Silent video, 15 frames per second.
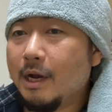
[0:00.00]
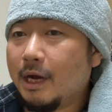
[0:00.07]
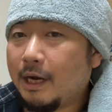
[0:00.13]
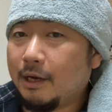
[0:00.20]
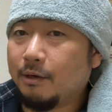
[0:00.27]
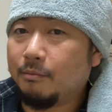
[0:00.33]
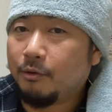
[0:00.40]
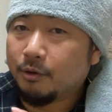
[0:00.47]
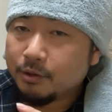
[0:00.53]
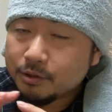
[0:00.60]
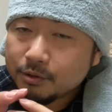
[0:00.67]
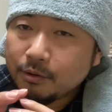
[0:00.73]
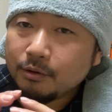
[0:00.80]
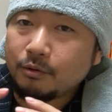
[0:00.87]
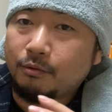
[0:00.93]
あの、もの
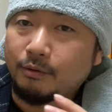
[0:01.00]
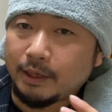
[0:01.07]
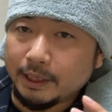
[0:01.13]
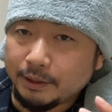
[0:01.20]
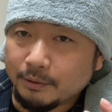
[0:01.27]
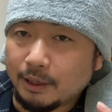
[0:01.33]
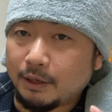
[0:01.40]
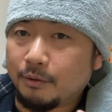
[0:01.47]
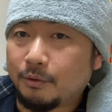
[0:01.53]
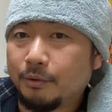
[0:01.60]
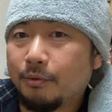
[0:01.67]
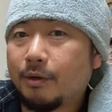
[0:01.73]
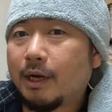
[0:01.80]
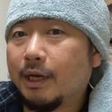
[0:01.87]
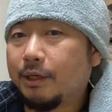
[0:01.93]
すごくホワイトな労
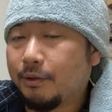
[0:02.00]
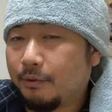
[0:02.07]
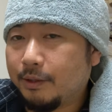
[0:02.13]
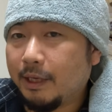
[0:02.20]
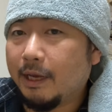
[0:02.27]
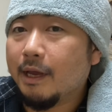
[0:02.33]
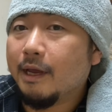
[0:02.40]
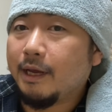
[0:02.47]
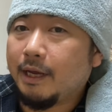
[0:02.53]
働環境で、